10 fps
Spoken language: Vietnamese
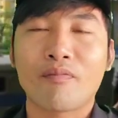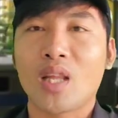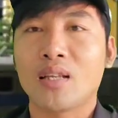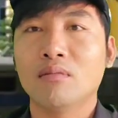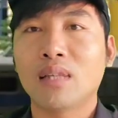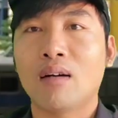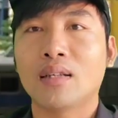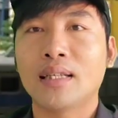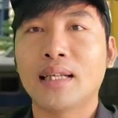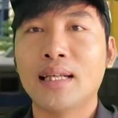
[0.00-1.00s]
thì chúng ta có
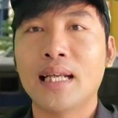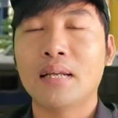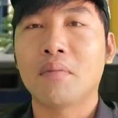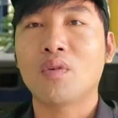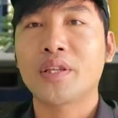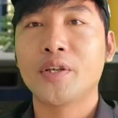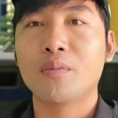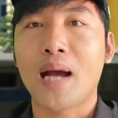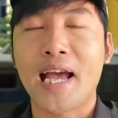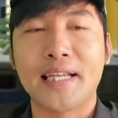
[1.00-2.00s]
thể thấy đây là một cái
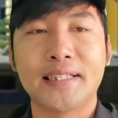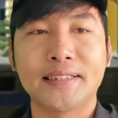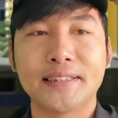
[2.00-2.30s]
chiêu bài